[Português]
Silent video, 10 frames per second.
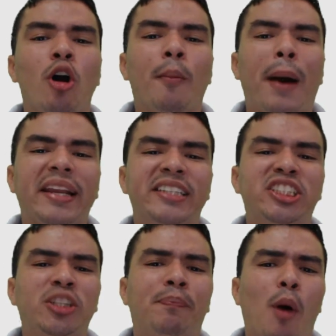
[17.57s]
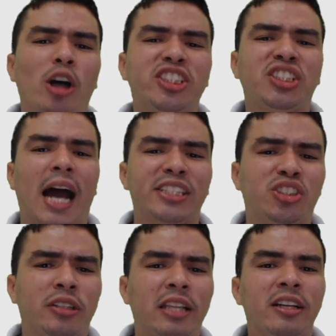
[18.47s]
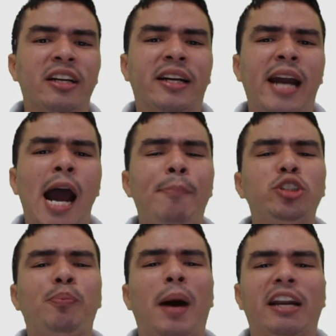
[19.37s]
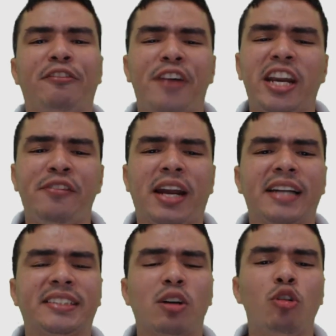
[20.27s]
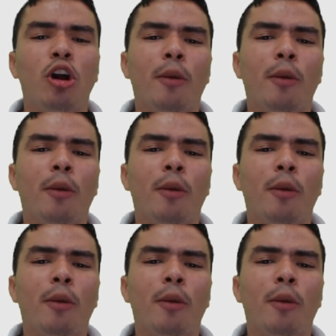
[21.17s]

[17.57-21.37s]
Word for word: para que a gente possa estar adicionando campos para verificação,